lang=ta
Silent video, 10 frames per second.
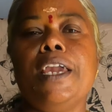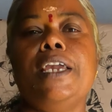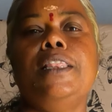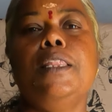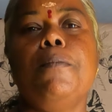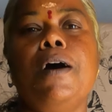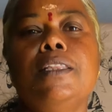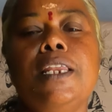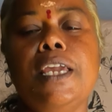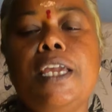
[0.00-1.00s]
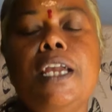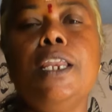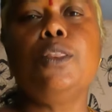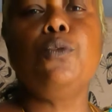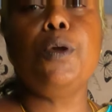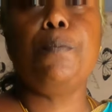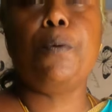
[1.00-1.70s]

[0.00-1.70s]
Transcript: நீங்கள் இந்த மாதிரி ஈர துணி